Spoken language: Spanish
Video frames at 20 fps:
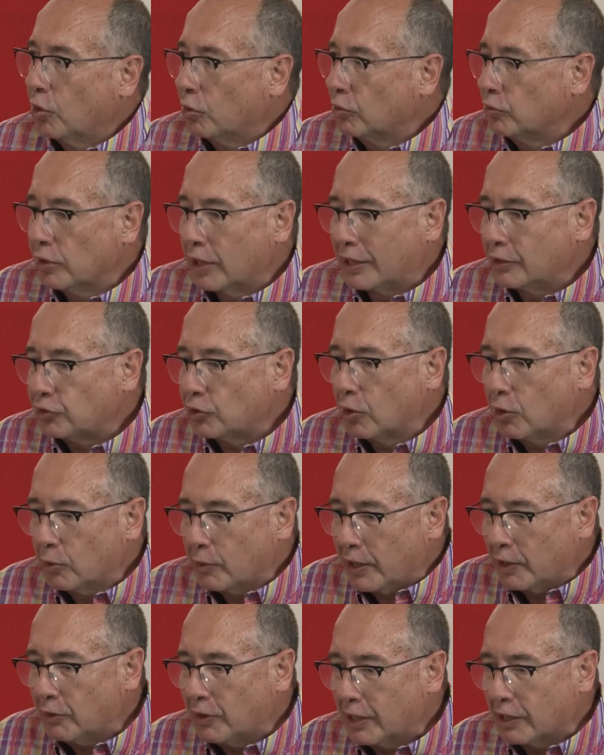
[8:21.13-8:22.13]
No, eso lo
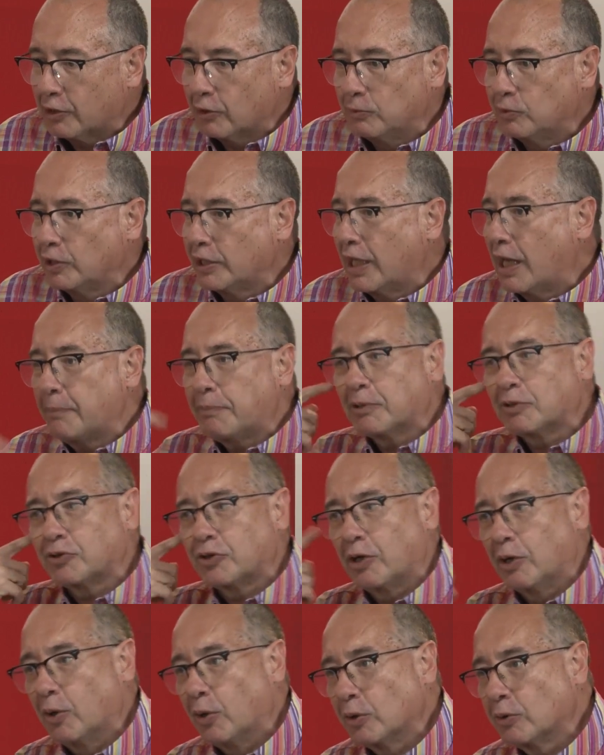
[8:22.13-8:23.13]
veo en las comunidades, pero
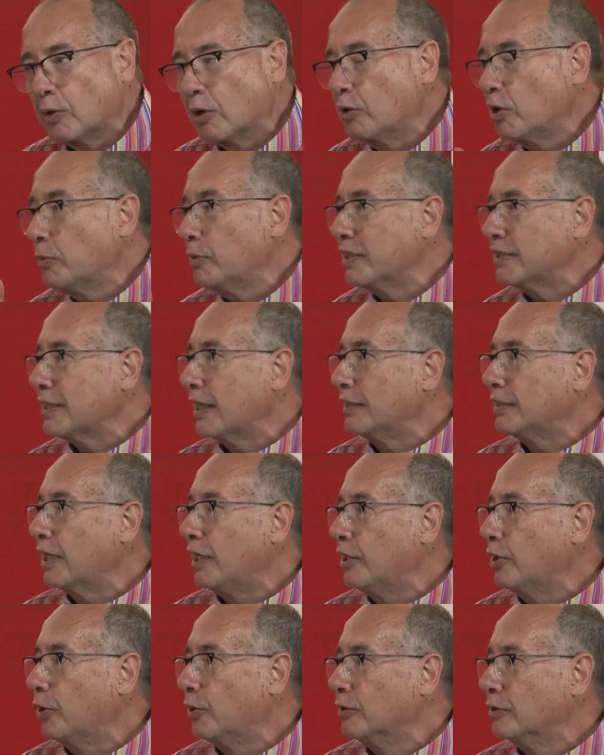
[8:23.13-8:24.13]
se lo oigo a Luis bueno, Vicente
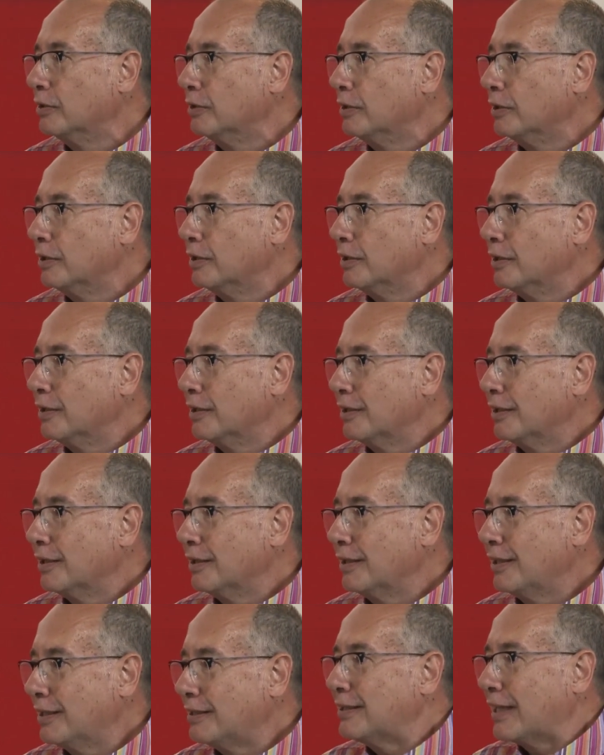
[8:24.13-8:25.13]
Yo también lo sé.
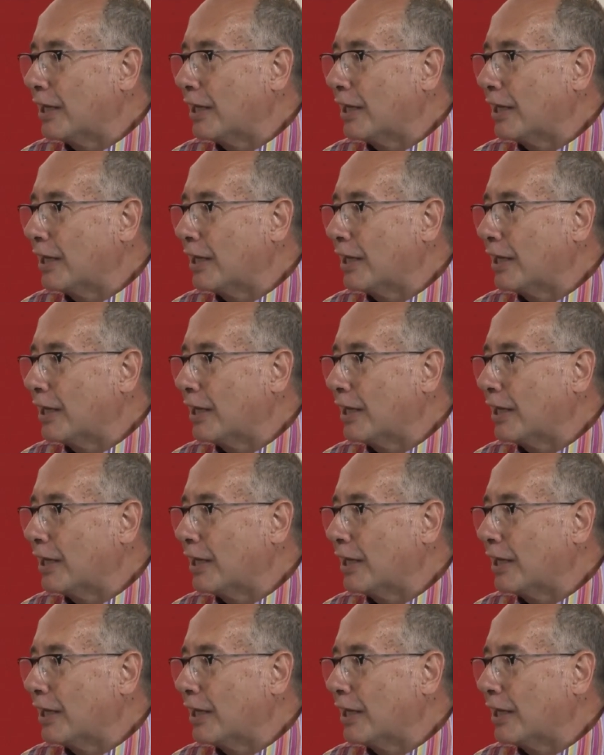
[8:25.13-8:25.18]
pero